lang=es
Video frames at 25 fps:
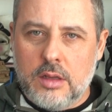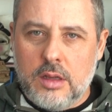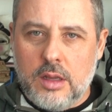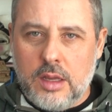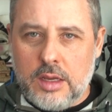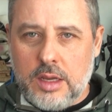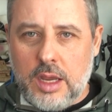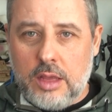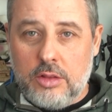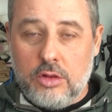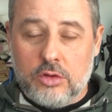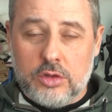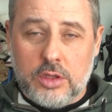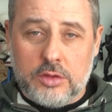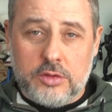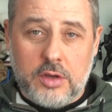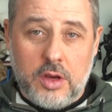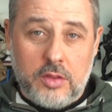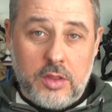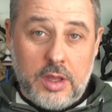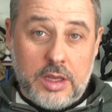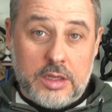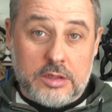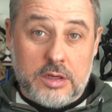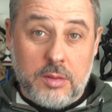Es que hay dos
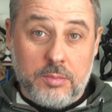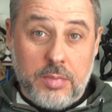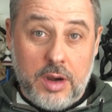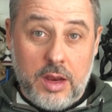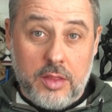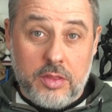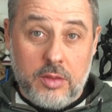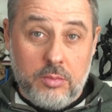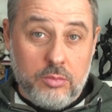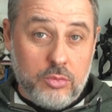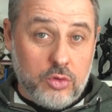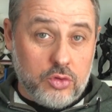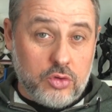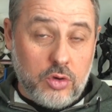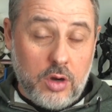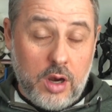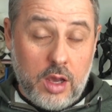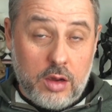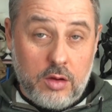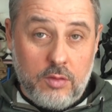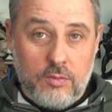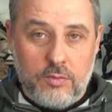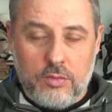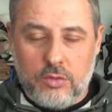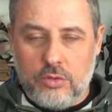actrices que se parecen mucho y las
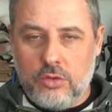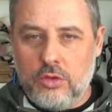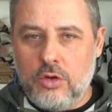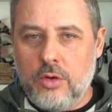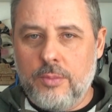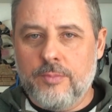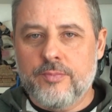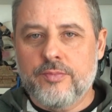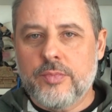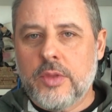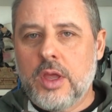confundo.